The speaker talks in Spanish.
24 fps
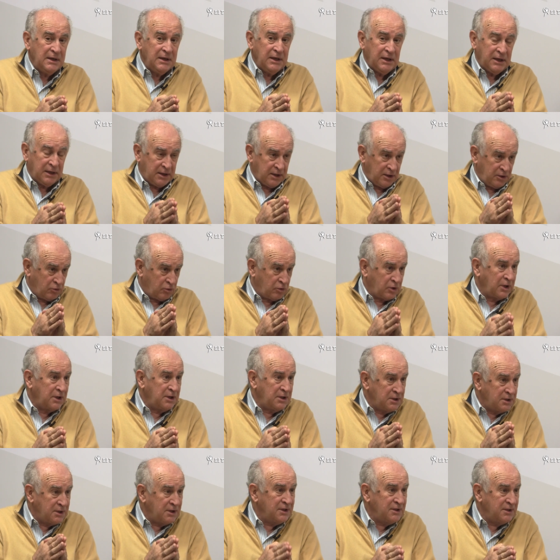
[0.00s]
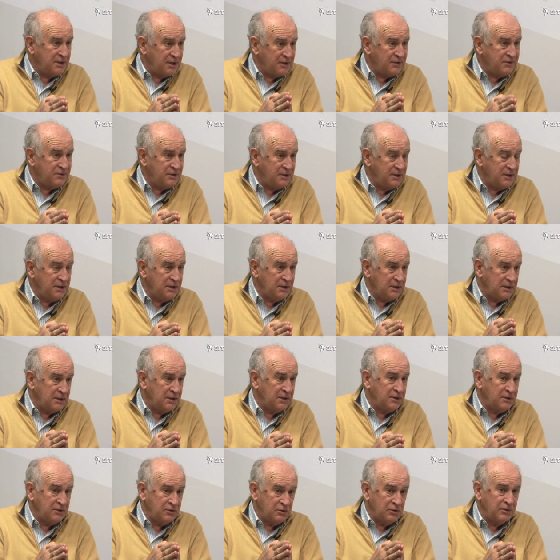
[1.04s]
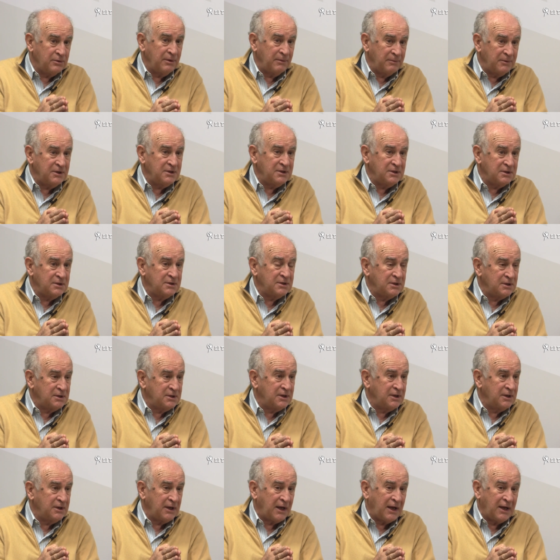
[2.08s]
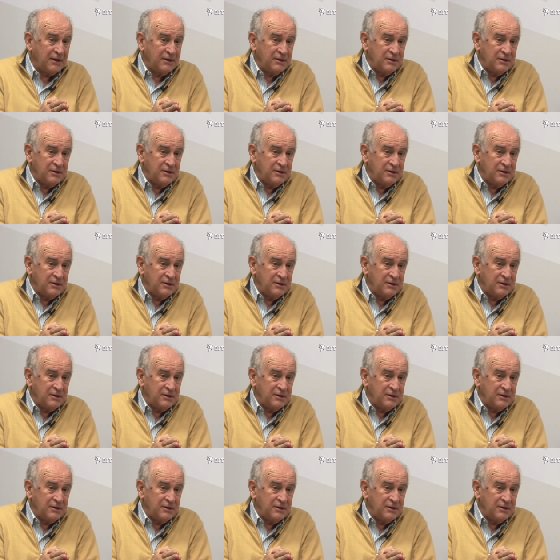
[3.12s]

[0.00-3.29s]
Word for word: y que lo que intenta hacer es, obviamente, tener,